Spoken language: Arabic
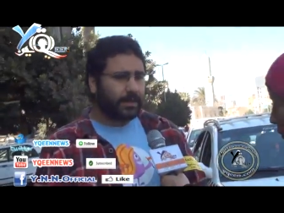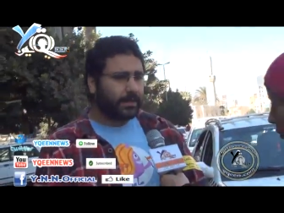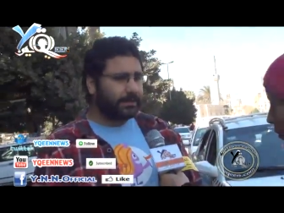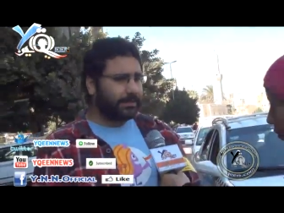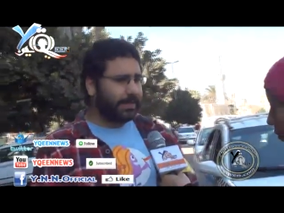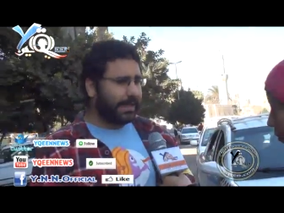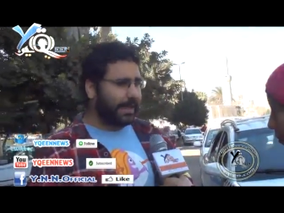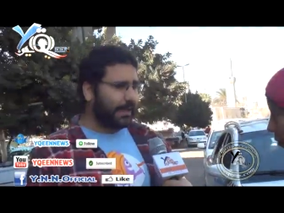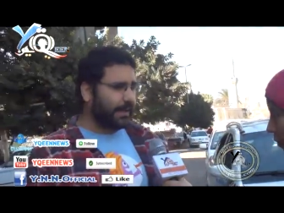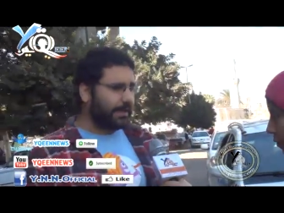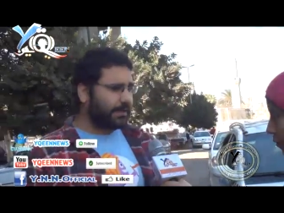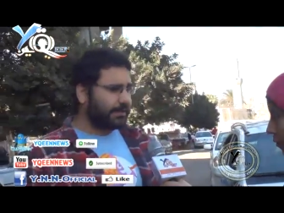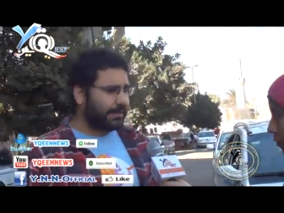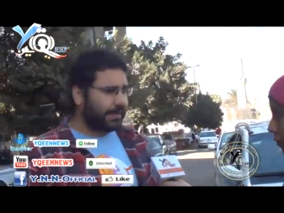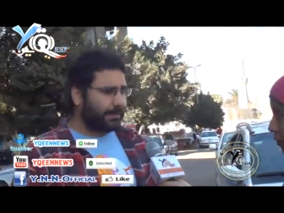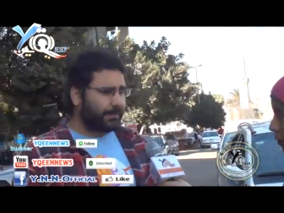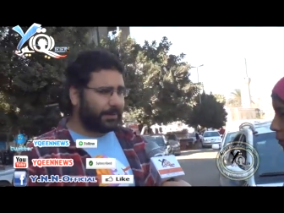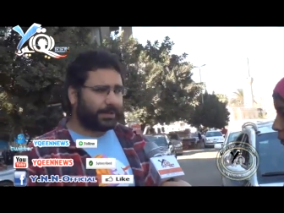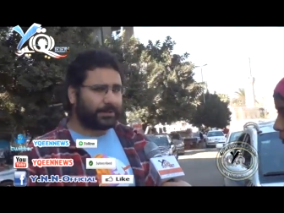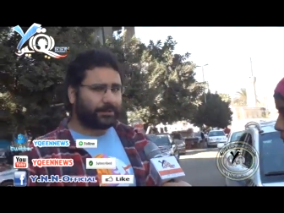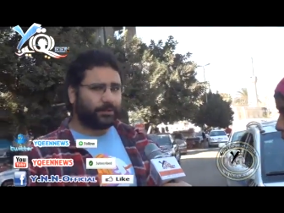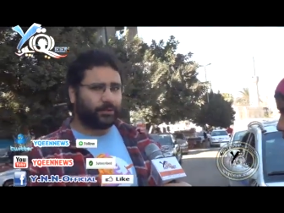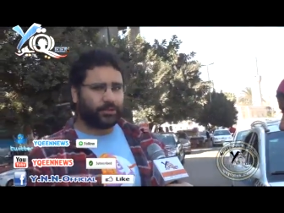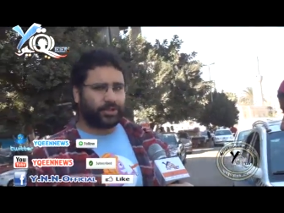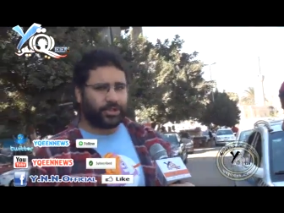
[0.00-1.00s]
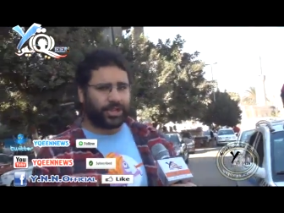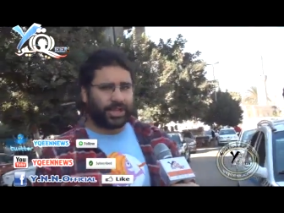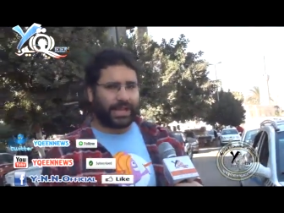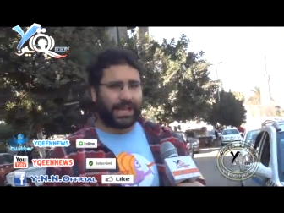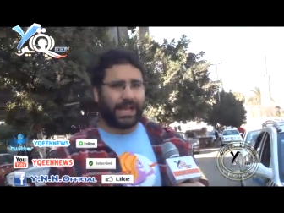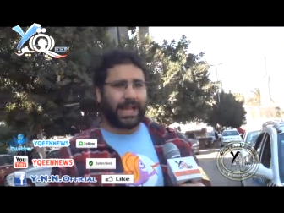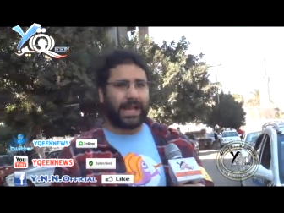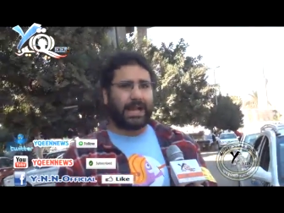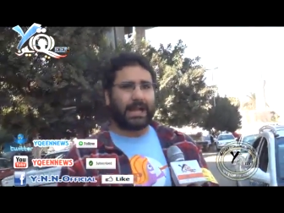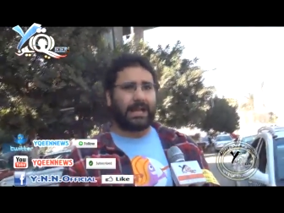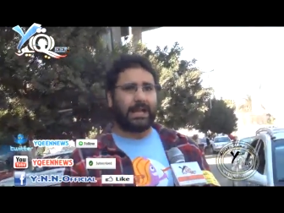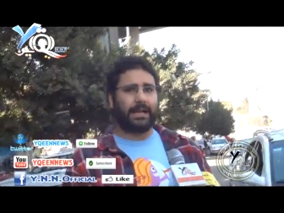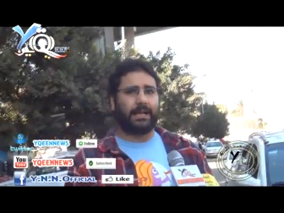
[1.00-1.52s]
ده ده برضه
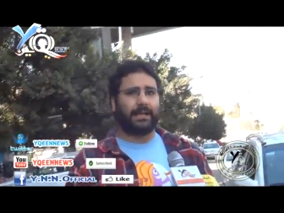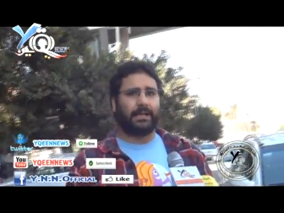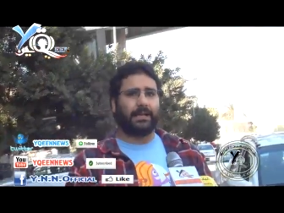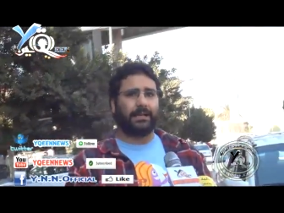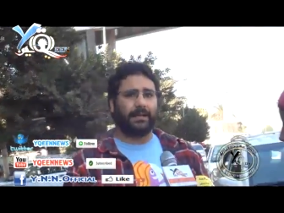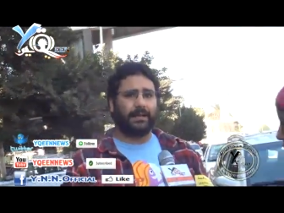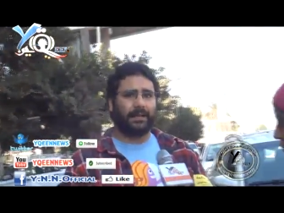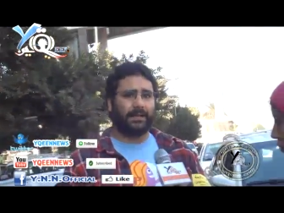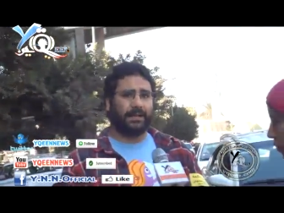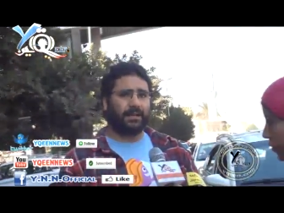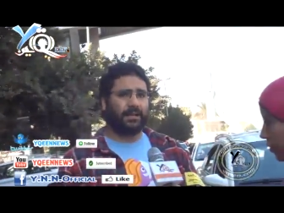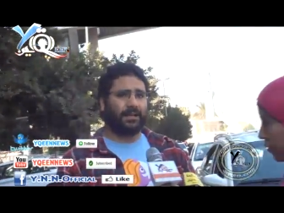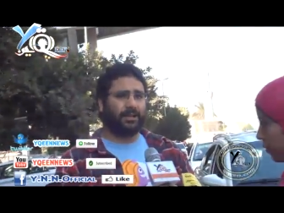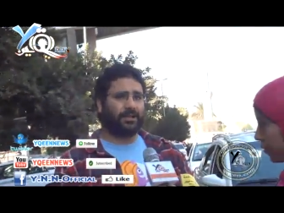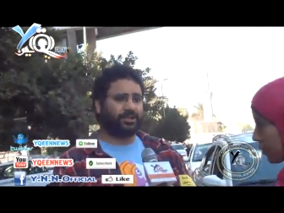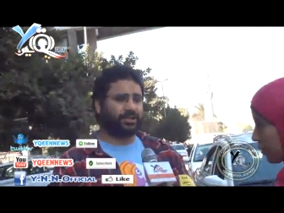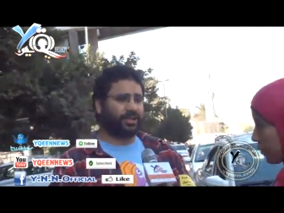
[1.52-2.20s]
شجاعه آه،